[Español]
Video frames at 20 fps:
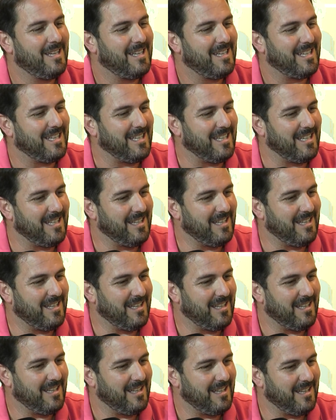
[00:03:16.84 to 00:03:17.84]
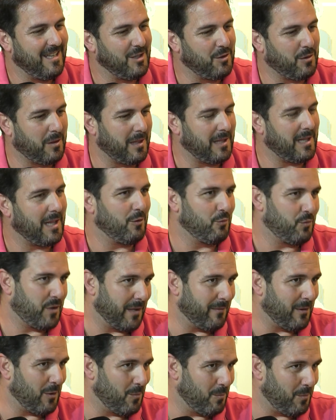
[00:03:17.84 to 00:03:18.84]
y, entonces tiene un
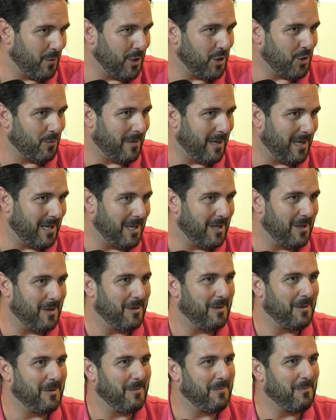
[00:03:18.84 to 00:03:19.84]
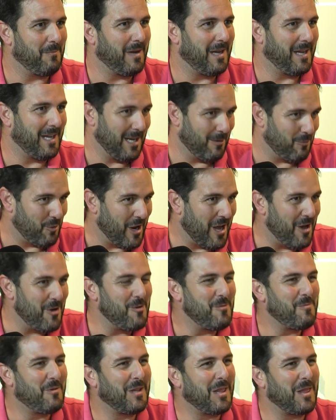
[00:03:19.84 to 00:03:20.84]
trabajo un poquito más, más,
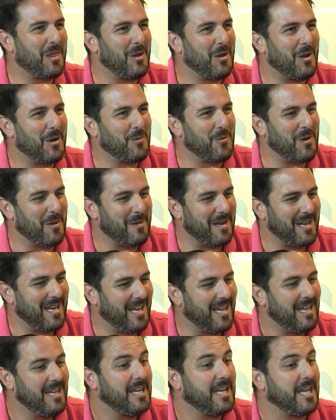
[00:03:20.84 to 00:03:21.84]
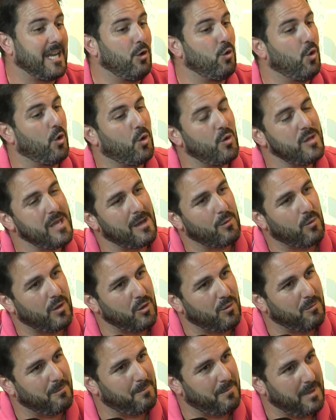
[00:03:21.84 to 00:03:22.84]
elaborado, por decirlo de alguna manera. Y luego ya,
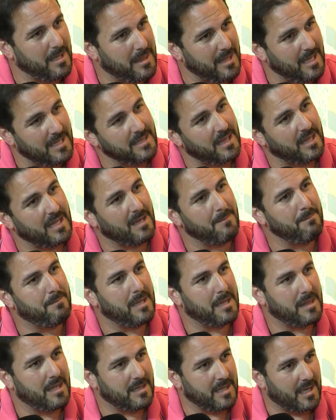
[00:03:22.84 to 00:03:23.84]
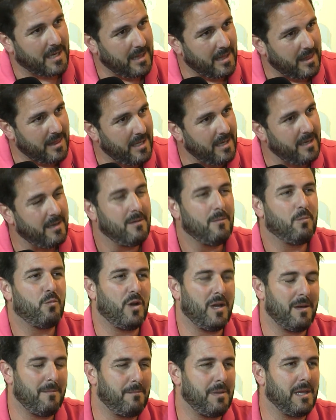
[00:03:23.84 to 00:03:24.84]
cuando empiece, antes de que empiece a atardecer,
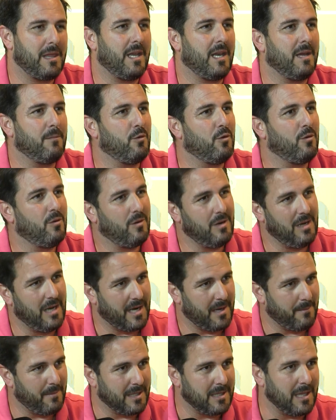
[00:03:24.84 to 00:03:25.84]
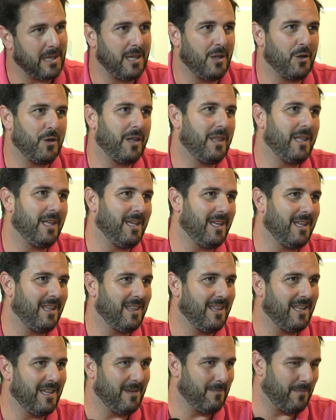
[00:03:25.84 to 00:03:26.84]
pues empezaremos las reparticiones
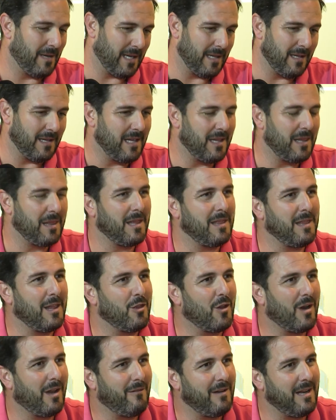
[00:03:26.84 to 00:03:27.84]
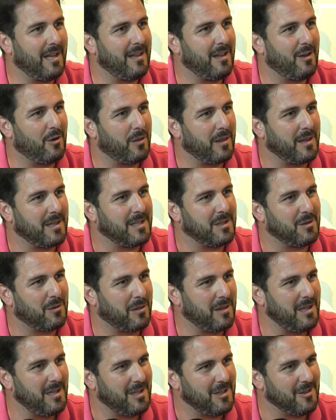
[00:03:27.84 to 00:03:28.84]
de, para ir encendiendo las velas de los distintos
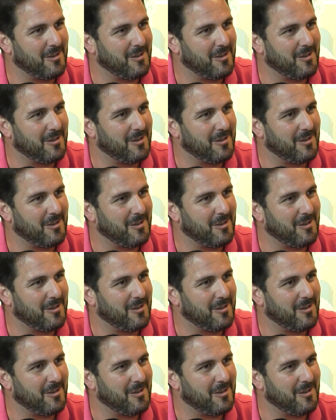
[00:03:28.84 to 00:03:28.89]
sitios.